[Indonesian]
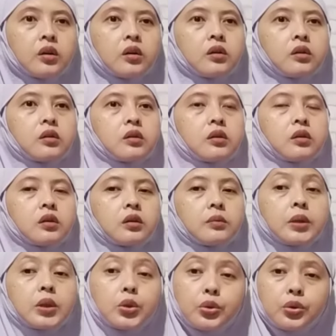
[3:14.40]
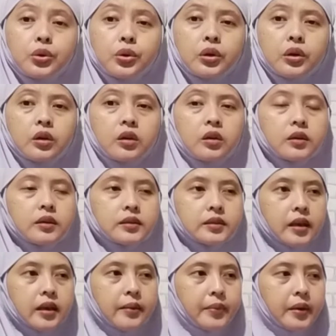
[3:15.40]
e, betul
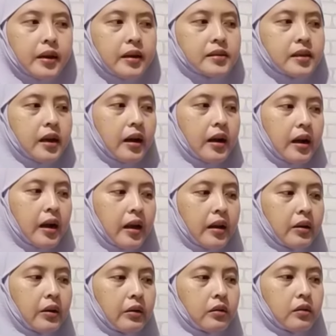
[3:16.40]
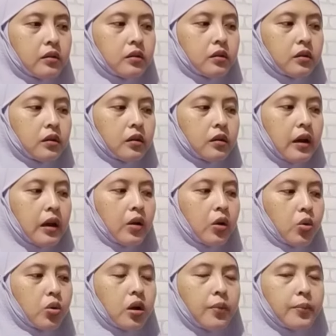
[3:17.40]
saya merasakan kalau
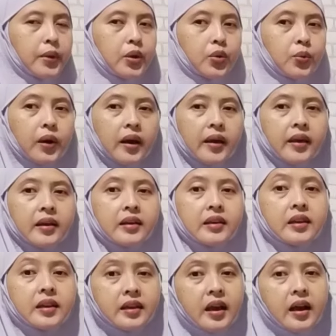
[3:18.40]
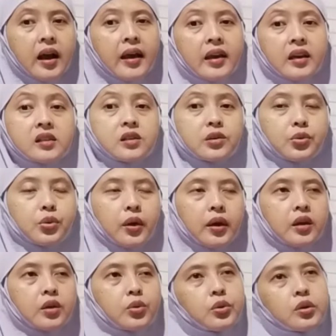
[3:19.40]
udah minum kayak gini ya air jeruk
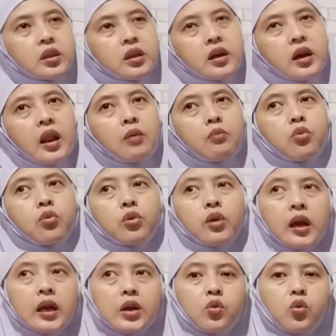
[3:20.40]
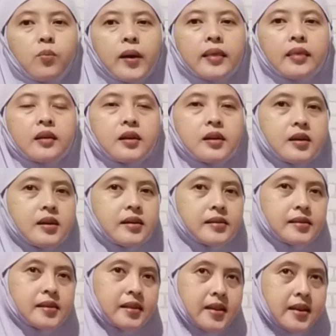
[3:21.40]
kayak gitu ketika lambung lagi kumat
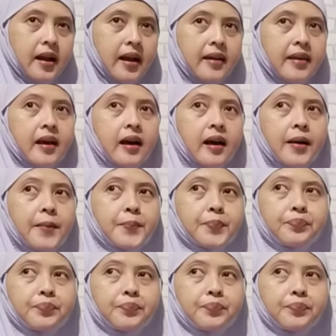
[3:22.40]
jadi kayak